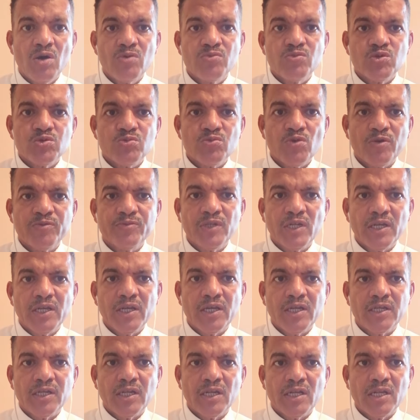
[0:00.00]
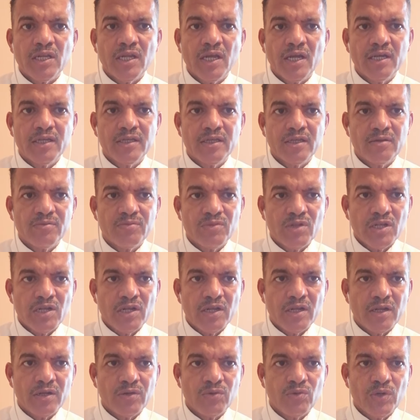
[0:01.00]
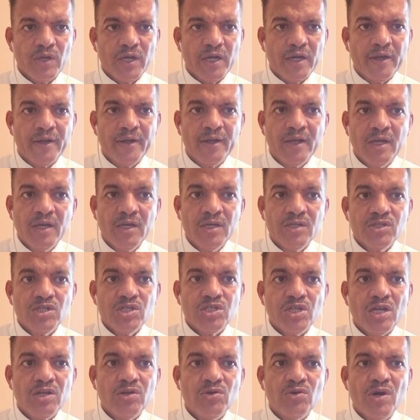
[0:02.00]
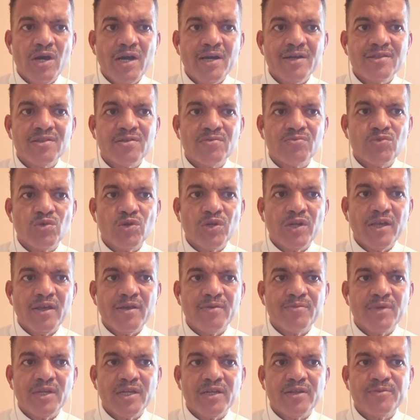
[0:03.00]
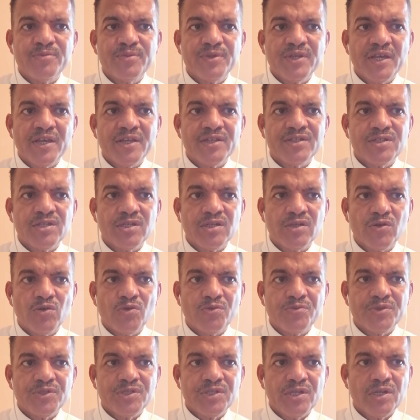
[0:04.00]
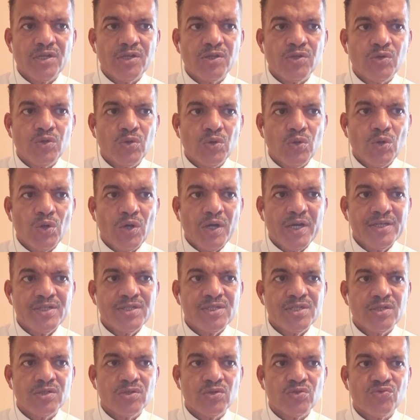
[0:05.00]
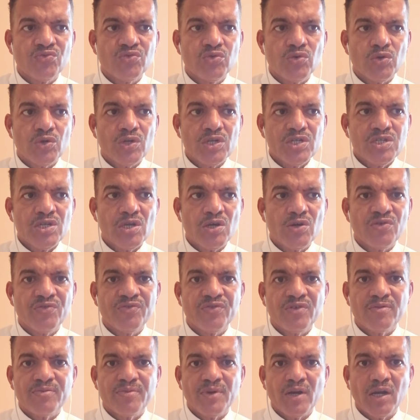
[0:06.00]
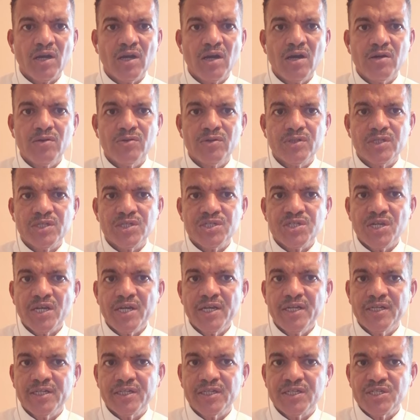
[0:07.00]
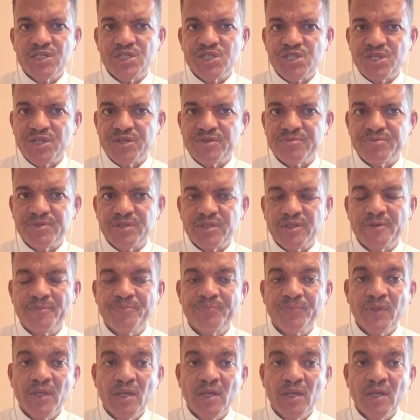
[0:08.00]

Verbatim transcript: أو مجموعة من الكائنات الحية مثل الأنواع تجعله أكثر ملائمة لبيئته وبالتالي يحسن فرصه في البقاء والنجاح الإنجابي